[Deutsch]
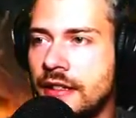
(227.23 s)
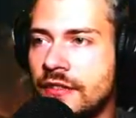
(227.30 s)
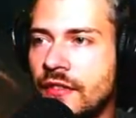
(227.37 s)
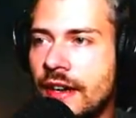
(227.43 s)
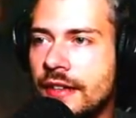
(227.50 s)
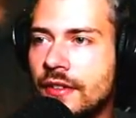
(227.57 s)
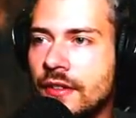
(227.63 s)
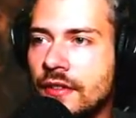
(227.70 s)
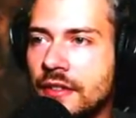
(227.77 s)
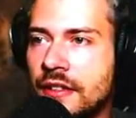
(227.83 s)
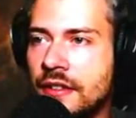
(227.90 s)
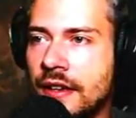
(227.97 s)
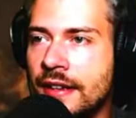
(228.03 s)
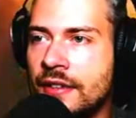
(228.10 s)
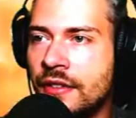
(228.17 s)
Ich weiß es
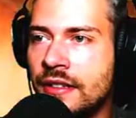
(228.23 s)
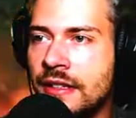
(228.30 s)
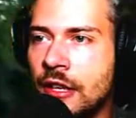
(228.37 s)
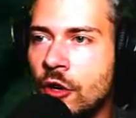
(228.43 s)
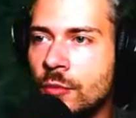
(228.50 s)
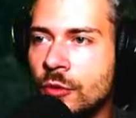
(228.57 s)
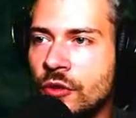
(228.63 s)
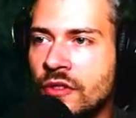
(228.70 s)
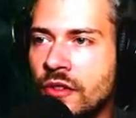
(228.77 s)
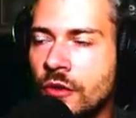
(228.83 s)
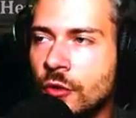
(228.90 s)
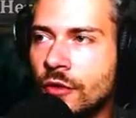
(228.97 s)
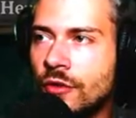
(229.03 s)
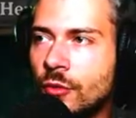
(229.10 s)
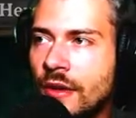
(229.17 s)
nicht. Also ich glaube, unsere
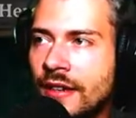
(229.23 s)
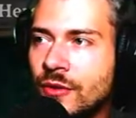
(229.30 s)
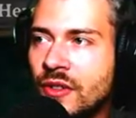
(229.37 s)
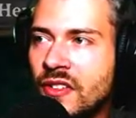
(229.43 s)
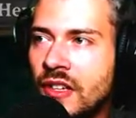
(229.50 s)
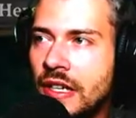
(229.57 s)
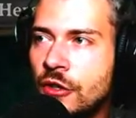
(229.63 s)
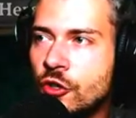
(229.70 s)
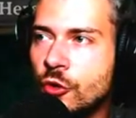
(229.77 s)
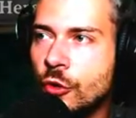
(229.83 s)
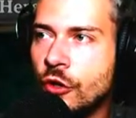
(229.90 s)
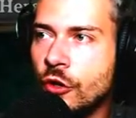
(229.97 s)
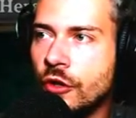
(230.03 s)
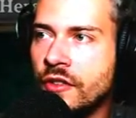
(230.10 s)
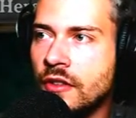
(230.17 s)
Rüstung, also 10
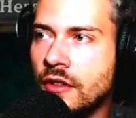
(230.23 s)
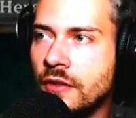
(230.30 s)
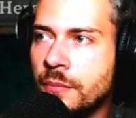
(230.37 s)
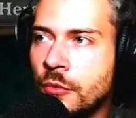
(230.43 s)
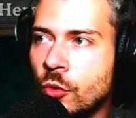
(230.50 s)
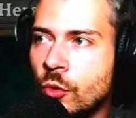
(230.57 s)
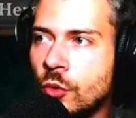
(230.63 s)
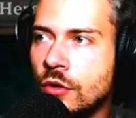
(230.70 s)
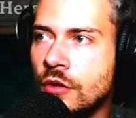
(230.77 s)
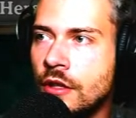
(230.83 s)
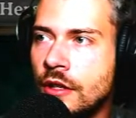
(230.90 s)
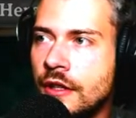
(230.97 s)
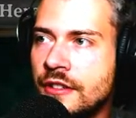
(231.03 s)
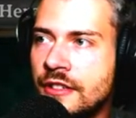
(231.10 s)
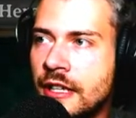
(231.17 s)
Stück kostet es pro.
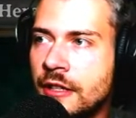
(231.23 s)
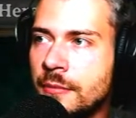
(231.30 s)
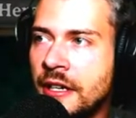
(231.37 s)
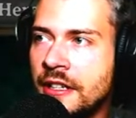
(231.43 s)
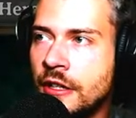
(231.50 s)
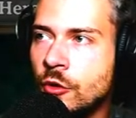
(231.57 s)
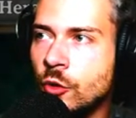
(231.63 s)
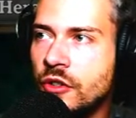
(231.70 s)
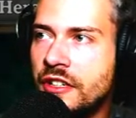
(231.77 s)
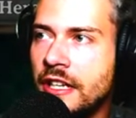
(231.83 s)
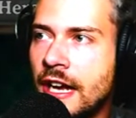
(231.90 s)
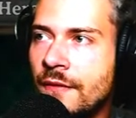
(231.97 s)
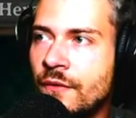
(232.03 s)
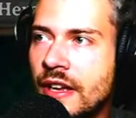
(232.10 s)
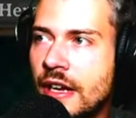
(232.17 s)
Ich hatte mal geguckt,
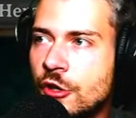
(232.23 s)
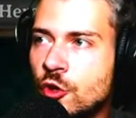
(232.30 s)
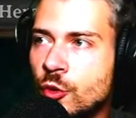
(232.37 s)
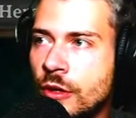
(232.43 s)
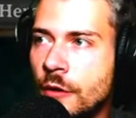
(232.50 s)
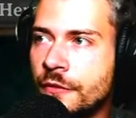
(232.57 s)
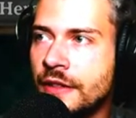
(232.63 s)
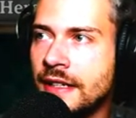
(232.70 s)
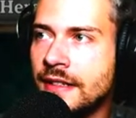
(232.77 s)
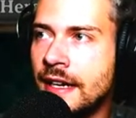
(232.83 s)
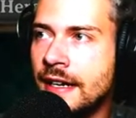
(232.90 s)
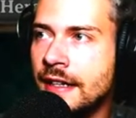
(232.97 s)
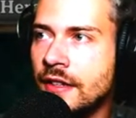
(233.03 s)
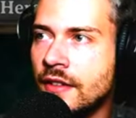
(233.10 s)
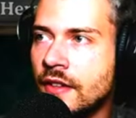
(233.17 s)
die haben wir ja schon auf der
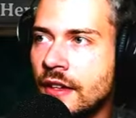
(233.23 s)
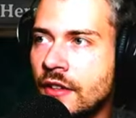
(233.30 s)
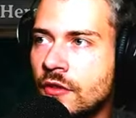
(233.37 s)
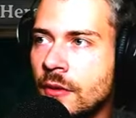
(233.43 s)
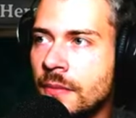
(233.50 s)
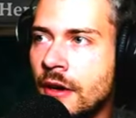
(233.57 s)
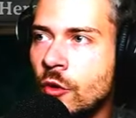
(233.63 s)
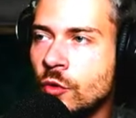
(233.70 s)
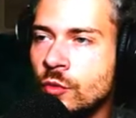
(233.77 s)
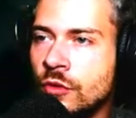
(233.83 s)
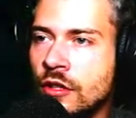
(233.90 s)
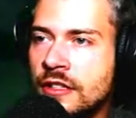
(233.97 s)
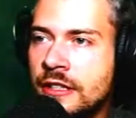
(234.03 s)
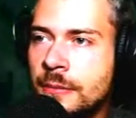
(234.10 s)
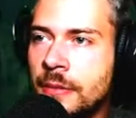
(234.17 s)
3. Das heißt, wir brauchen nur
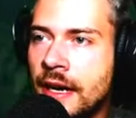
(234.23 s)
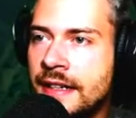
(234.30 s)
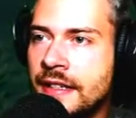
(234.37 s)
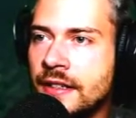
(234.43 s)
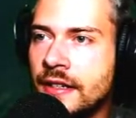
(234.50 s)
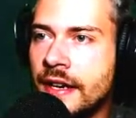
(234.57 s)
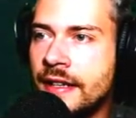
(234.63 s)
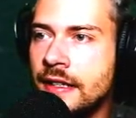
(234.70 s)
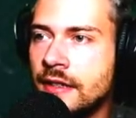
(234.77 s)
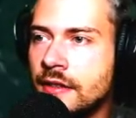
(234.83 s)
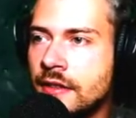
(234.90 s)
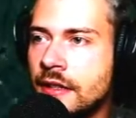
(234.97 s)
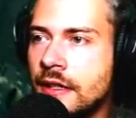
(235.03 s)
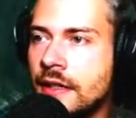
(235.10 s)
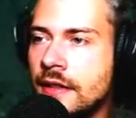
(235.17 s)
noch die beiden Teile.
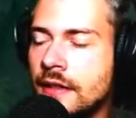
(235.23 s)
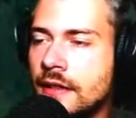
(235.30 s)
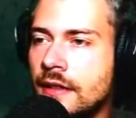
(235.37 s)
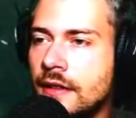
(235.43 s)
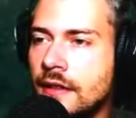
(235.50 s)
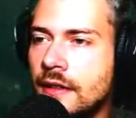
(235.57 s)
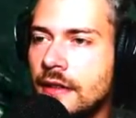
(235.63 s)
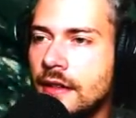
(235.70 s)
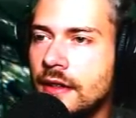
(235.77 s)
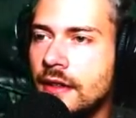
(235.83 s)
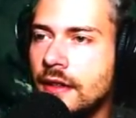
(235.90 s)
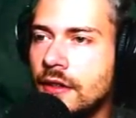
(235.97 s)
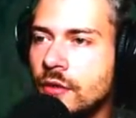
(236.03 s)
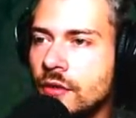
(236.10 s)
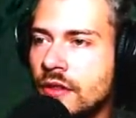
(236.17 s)

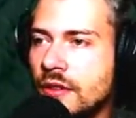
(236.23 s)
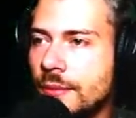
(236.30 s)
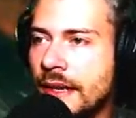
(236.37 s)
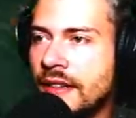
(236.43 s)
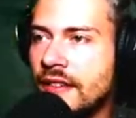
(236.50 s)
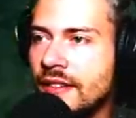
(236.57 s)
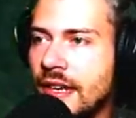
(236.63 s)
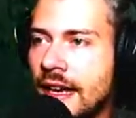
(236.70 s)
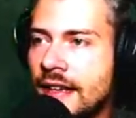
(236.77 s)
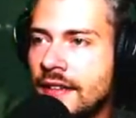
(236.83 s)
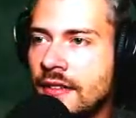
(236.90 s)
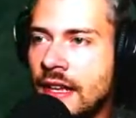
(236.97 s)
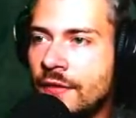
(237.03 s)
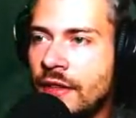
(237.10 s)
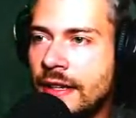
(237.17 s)
Und 20
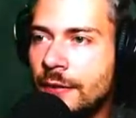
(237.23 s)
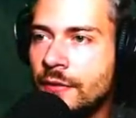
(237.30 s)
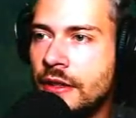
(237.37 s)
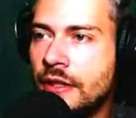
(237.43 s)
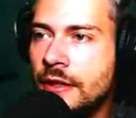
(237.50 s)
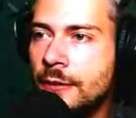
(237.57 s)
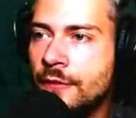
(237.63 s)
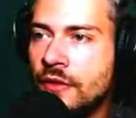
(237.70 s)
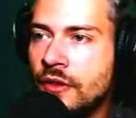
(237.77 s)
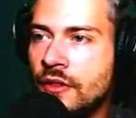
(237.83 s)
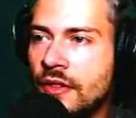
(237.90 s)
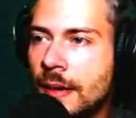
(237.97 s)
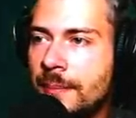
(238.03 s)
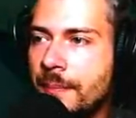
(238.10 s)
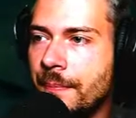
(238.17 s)
Eisen haben wir definitiv
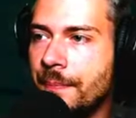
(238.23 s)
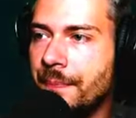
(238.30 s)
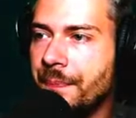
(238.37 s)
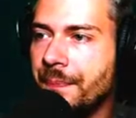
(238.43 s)
zusammen.